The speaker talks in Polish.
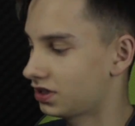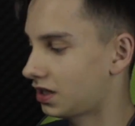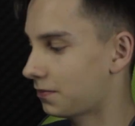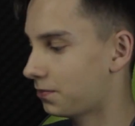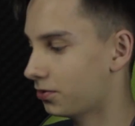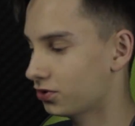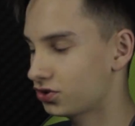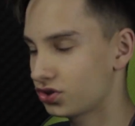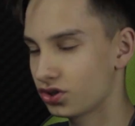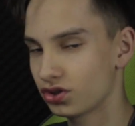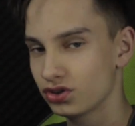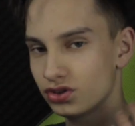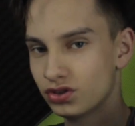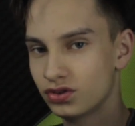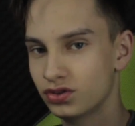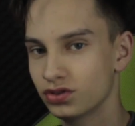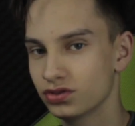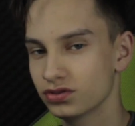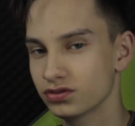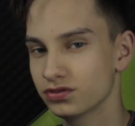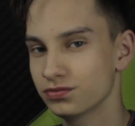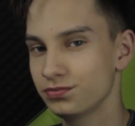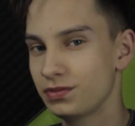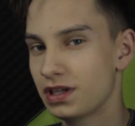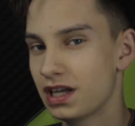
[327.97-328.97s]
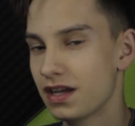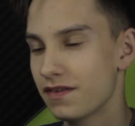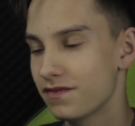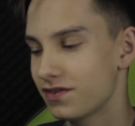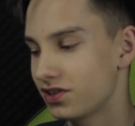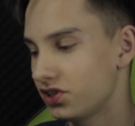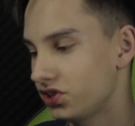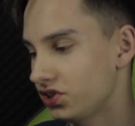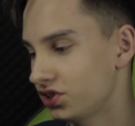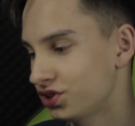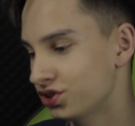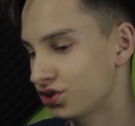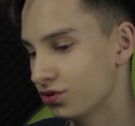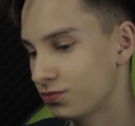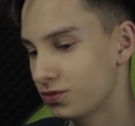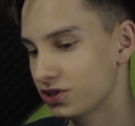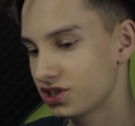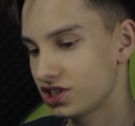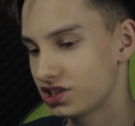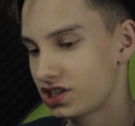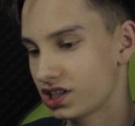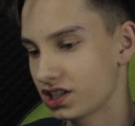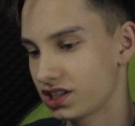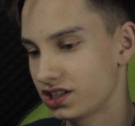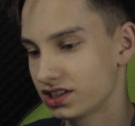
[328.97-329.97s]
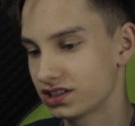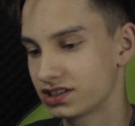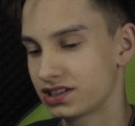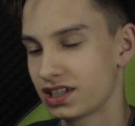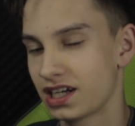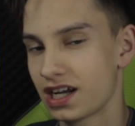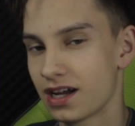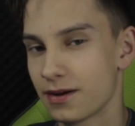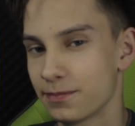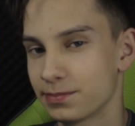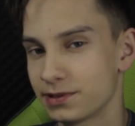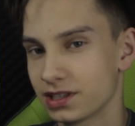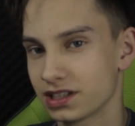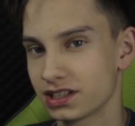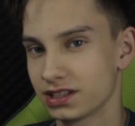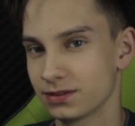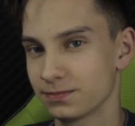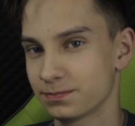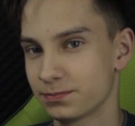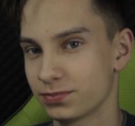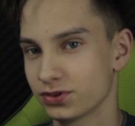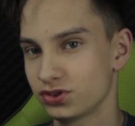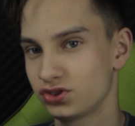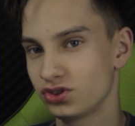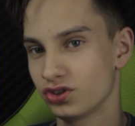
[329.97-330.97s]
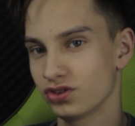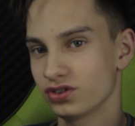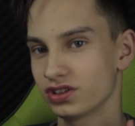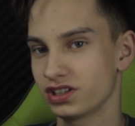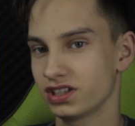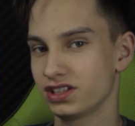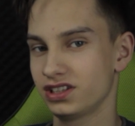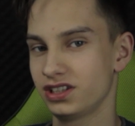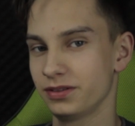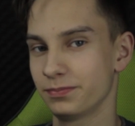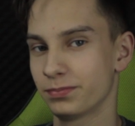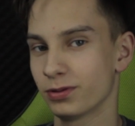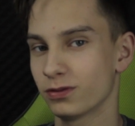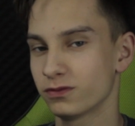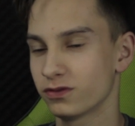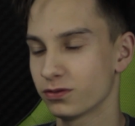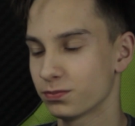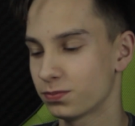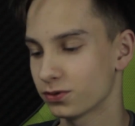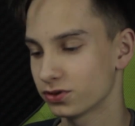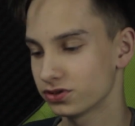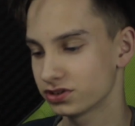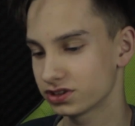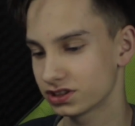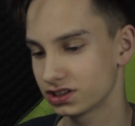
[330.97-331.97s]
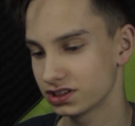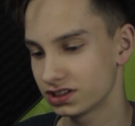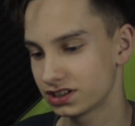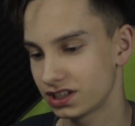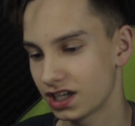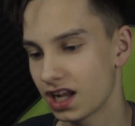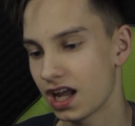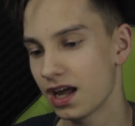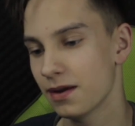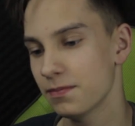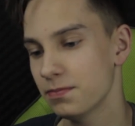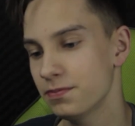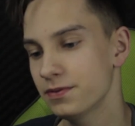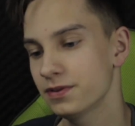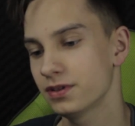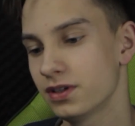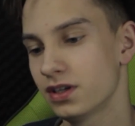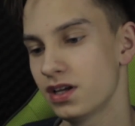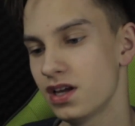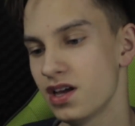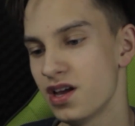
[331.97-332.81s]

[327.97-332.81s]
Na początku miałem wrażenie, że to będzie taki trap, taki początek typowo polski trap.